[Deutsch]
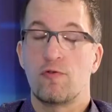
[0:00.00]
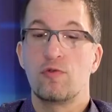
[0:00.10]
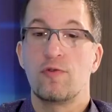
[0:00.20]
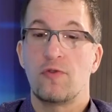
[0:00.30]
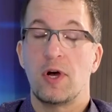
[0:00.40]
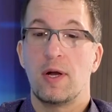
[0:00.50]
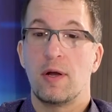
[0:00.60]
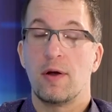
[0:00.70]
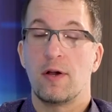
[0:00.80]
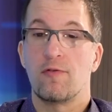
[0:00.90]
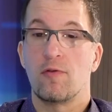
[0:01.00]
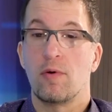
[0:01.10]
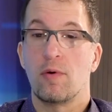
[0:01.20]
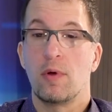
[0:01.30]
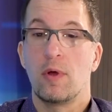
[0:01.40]
ist eine gute Frage.
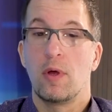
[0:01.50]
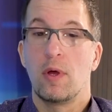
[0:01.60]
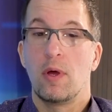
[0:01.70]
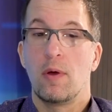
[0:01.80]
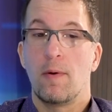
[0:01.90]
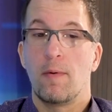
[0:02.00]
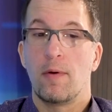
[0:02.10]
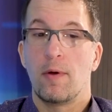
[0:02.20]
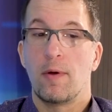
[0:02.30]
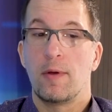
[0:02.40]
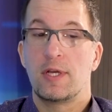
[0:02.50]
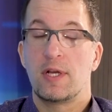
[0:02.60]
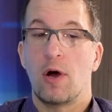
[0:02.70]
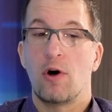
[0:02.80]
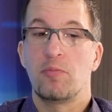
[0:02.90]
Also, äh, ich
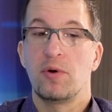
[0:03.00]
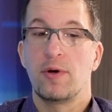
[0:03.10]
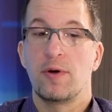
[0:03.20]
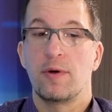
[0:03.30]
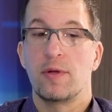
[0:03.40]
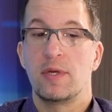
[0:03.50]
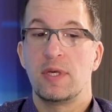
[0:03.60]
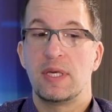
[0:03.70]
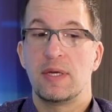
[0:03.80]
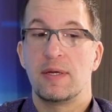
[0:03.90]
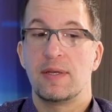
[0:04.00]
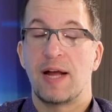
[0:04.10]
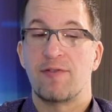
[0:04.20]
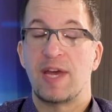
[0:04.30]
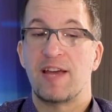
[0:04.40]
glaube,
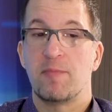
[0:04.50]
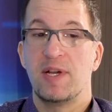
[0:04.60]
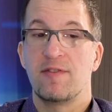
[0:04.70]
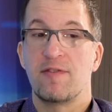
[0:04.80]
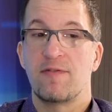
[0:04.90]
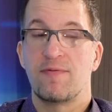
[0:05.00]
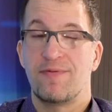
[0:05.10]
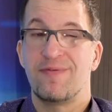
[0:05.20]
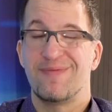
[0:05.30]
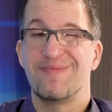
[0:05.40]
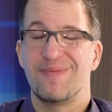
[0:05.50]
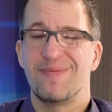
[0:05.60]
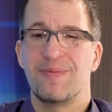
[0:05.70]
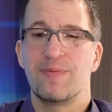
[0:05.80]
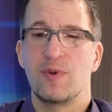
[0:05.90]
also erstmal ist es,
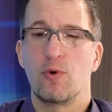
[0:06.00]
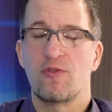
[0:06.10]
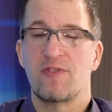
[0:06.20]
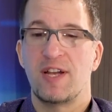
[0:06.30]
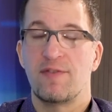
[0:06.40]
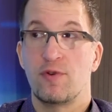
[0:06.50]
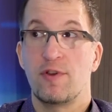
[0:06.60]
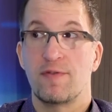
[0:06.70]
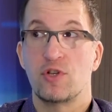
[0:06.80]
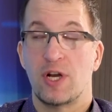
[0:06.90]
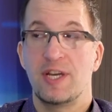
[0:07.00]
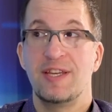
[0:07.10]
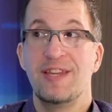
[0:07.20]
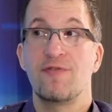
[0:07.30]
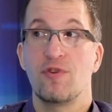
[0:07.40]
ein Großteil davon ist wahrscheinlich
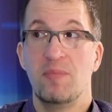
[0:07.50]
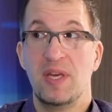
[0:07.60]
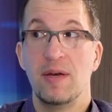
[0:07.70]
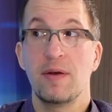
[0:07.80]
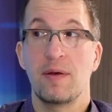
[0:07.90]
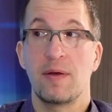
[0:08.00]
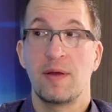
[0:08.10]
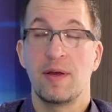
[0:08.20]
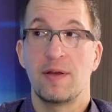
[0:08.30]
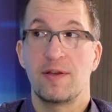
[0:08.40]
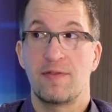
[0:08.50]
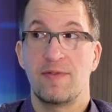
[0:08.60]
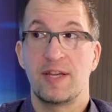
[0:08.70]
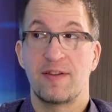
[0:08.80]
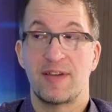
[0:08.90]
nicht von mir.
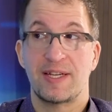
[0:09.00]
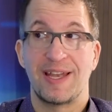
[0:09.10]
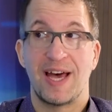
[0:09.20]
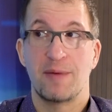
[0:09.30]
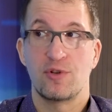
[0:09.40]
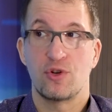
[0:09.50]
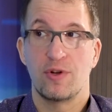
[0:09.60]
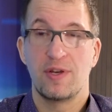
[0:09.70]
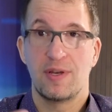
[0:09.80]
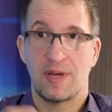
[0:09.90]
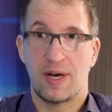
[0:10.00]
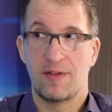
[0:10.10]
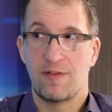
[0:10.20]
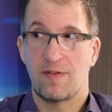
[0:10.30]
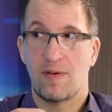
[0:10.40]
Deswegen, das sagt der Name schon,
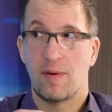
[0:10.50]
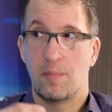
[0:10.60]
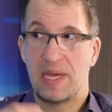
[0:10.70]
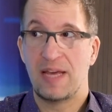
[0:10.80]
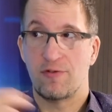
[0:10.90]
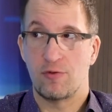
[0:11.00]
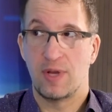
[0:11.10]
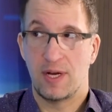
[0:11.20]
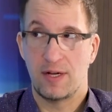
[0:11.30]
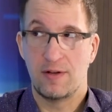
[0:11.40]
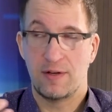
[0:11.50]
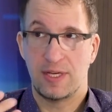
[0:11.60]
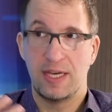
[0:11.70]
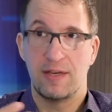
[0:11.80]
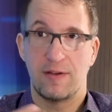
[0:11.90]
Transpersonal
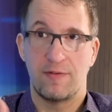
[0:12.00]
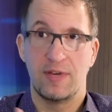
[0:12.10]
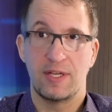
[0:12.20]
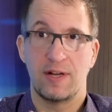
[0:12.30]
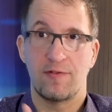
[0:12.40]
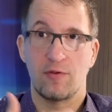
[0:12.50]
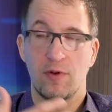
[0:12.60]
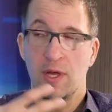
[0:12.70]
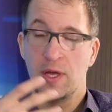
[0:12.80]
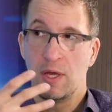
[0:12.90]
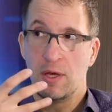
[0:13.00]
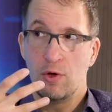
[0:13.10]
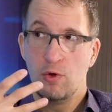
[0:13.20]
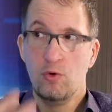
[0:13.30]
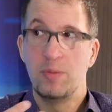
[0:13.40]
geht, es wirkt also
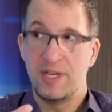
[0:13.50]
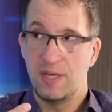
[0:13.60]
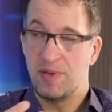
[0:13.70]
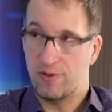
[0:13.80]
über die